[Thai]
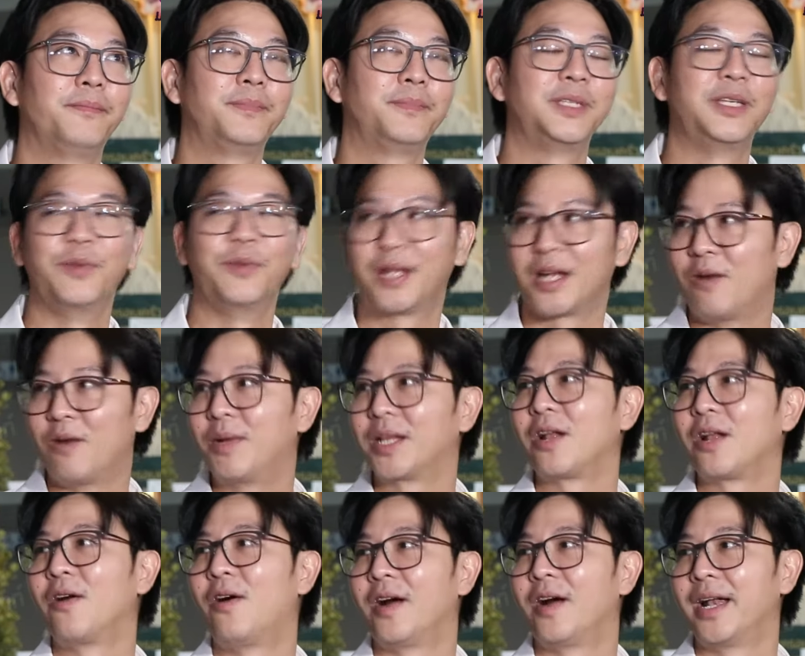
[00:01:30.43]
ชีวิตเขามาต
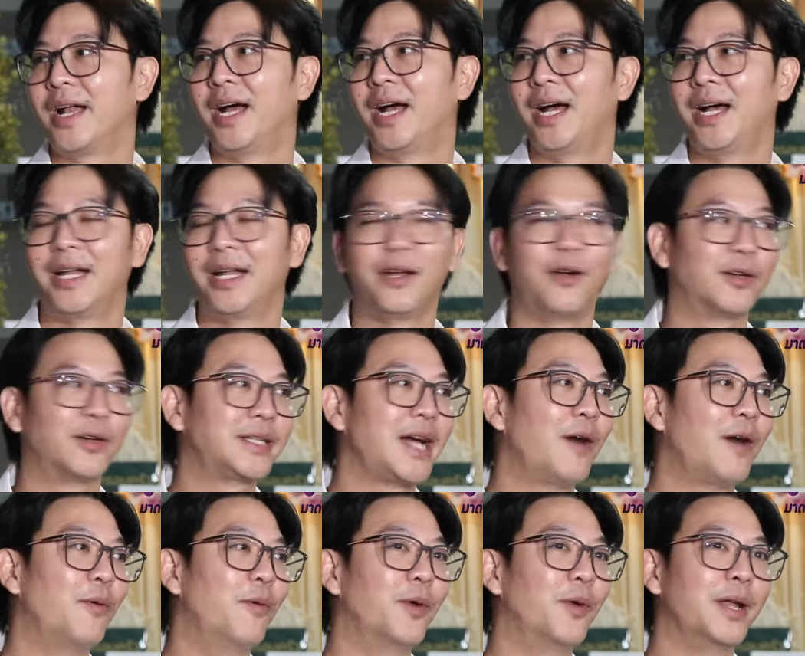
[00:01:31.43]
ลอดนะฮะน้องสาว
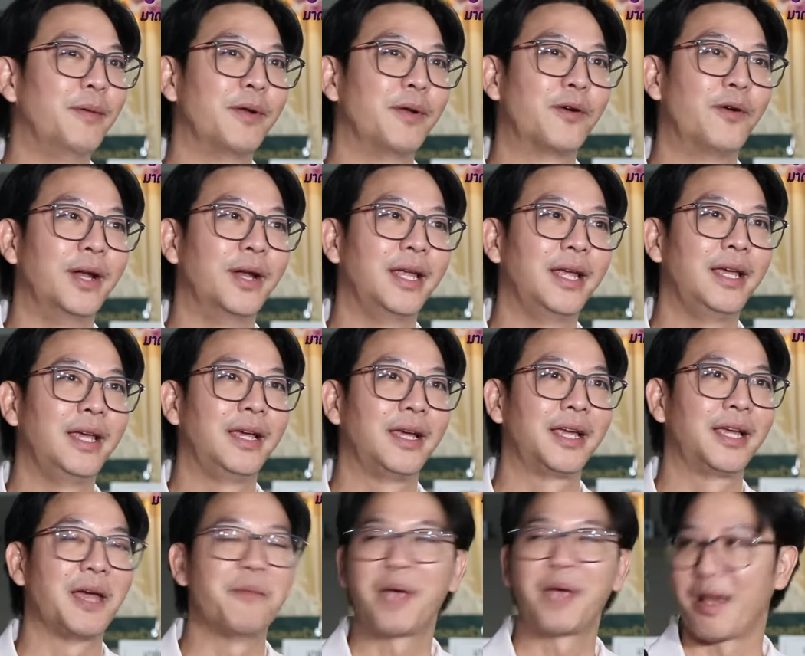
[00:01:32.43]
ผมคนนี้เป็นคนที่
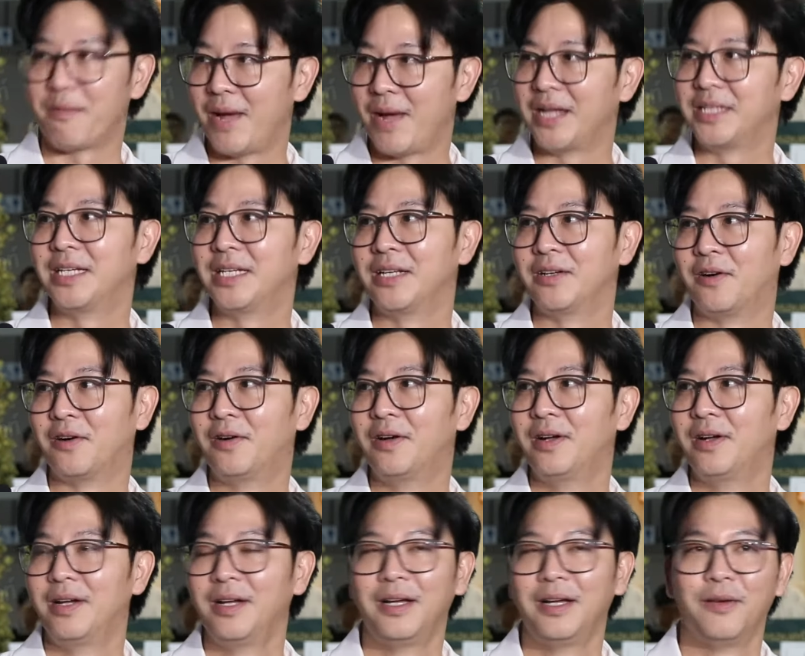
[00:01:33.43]
เข้มแข็งมากจริงเนาะ
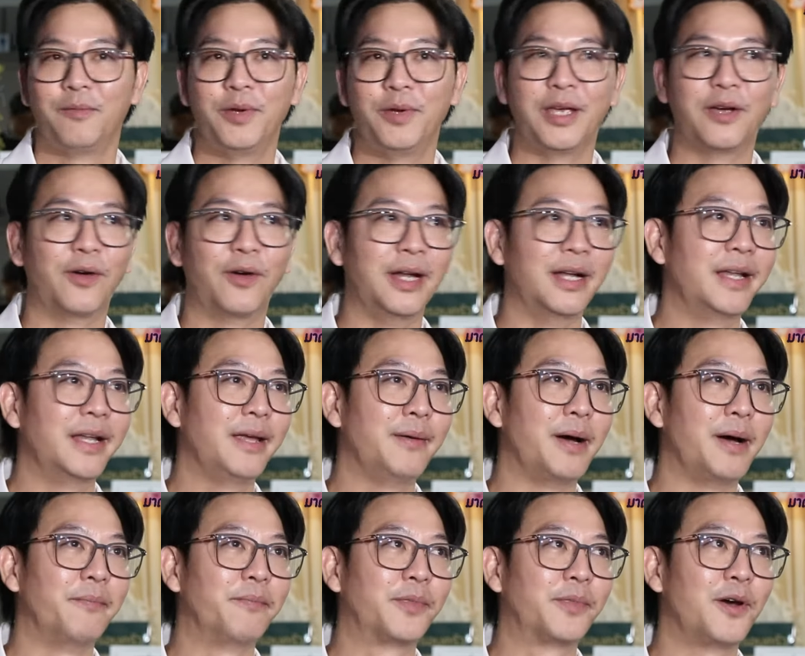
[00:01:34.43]
ผู้หญิงคนหนึ่งที่แบ
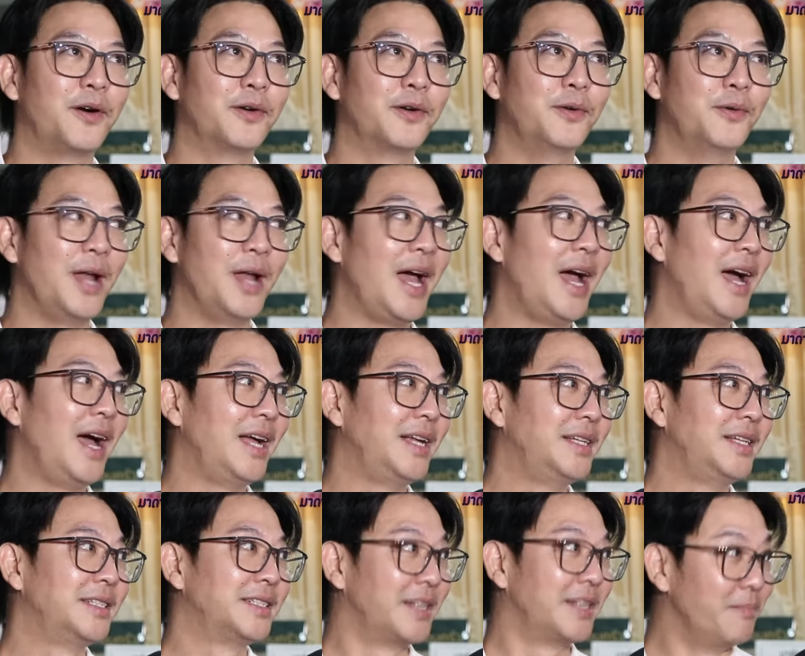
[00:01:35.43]
บต้องดูแล
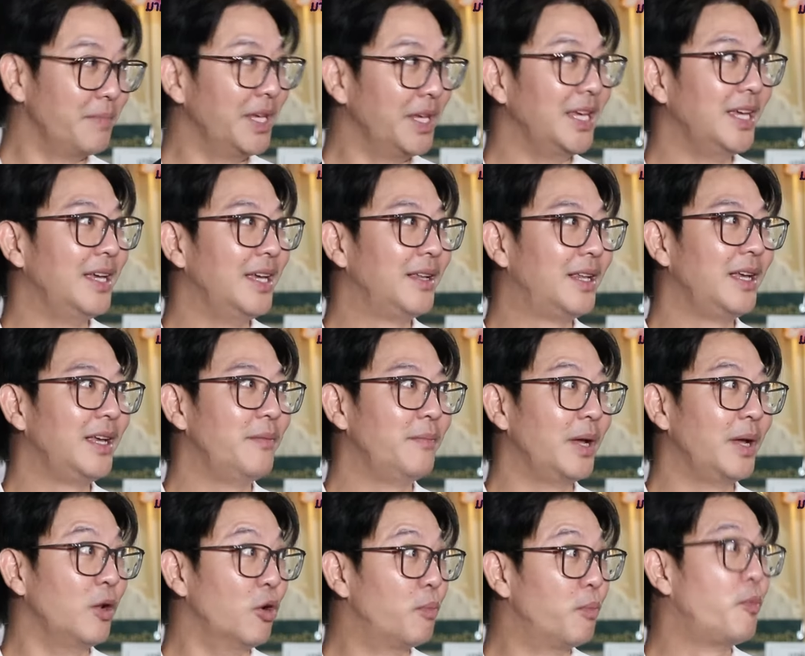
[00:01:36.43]
สามีที่
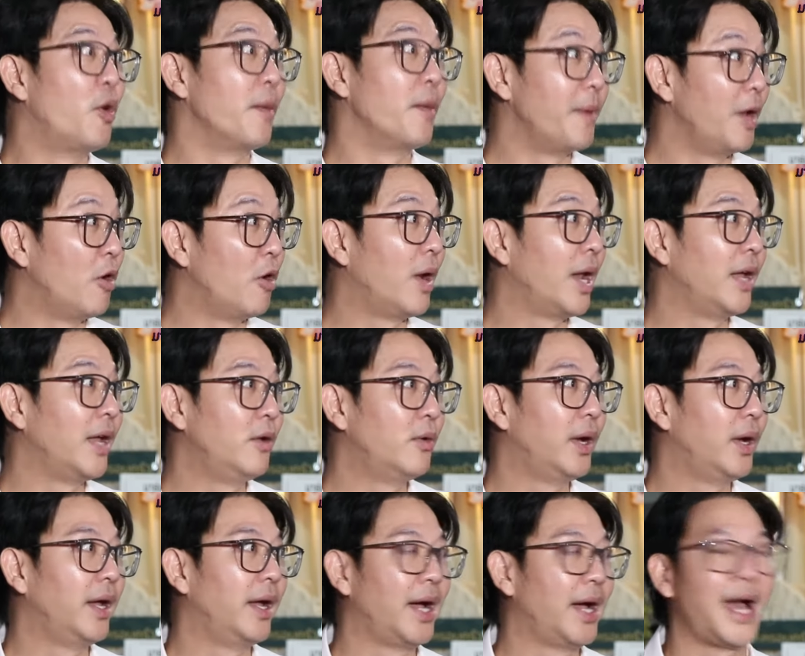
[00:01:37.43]
ไม่รู้ป่วยเป็นโรคอะไรด้ว
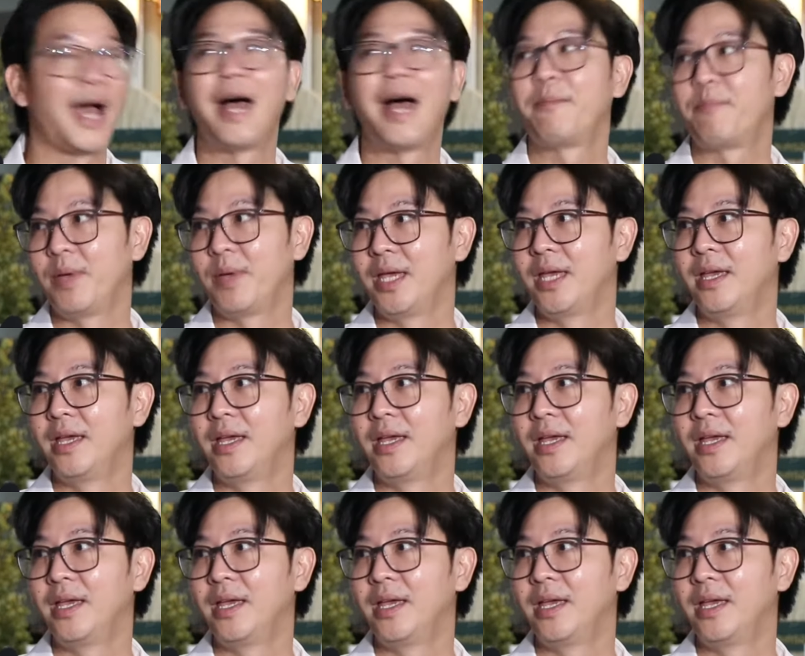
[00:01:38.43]
ย 5 ปี